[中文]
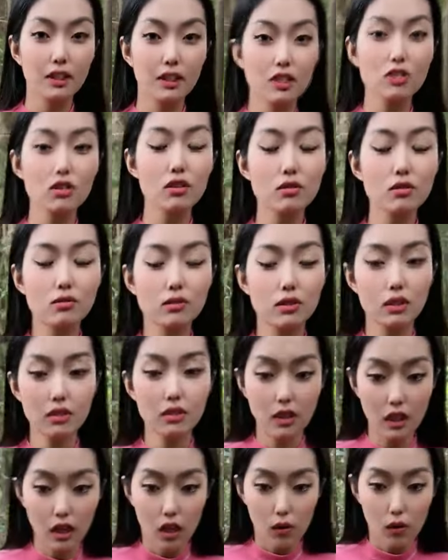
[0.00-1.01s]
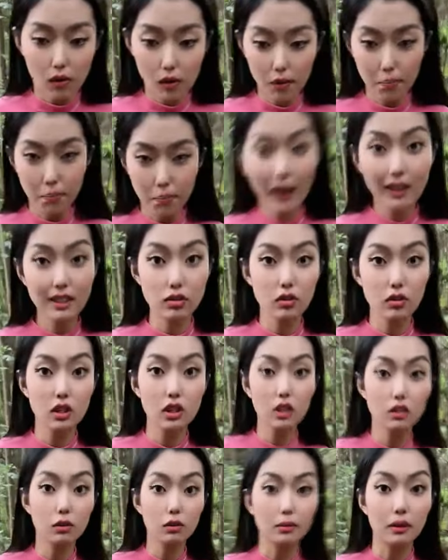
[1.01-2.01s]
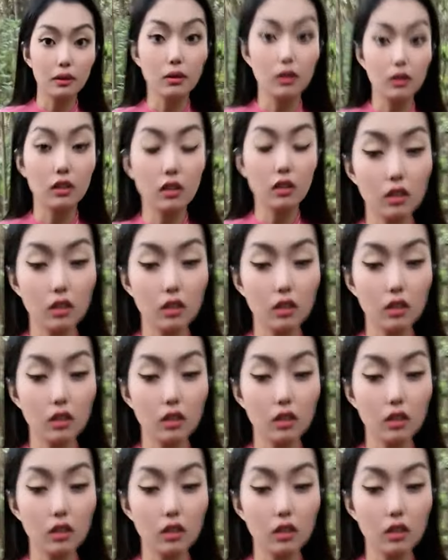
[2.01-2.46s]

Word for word: 别说五六个，我八九个都没问题。